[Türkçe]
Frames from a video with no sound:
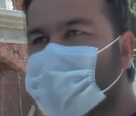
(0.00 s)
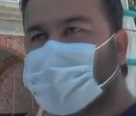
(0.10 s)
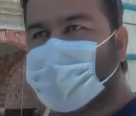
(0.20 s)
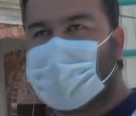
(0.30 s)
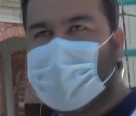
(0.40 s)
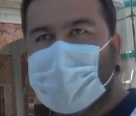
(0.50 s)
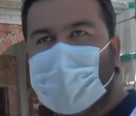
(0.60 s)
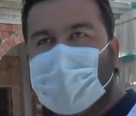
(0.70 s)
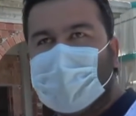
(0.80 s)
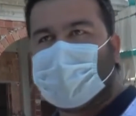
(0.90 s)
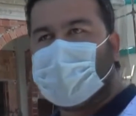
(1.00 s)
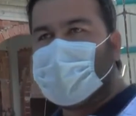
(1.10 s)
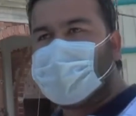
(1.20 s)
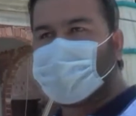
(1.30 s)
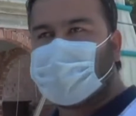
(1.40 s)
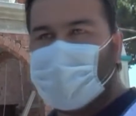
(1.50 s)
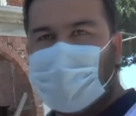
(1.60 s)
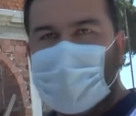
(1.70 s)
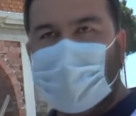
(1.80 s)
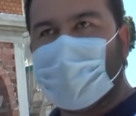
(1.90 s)
sonra gerek
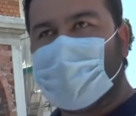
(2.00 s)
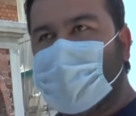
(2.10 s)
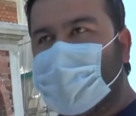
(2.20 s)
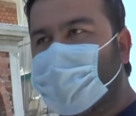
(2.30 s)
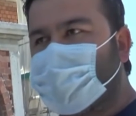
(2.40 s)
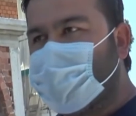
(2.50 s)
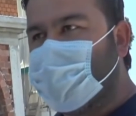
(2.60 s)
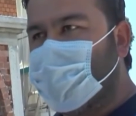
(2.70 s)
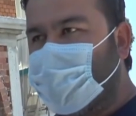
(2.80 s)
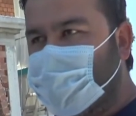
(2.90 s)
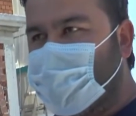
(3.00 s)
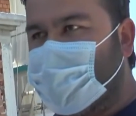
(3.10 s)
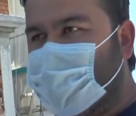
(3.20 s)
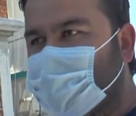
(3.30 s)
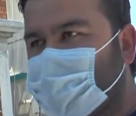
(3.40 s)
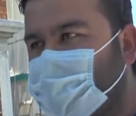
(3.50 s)
pusulayla gerek uzaydan ölçümlerden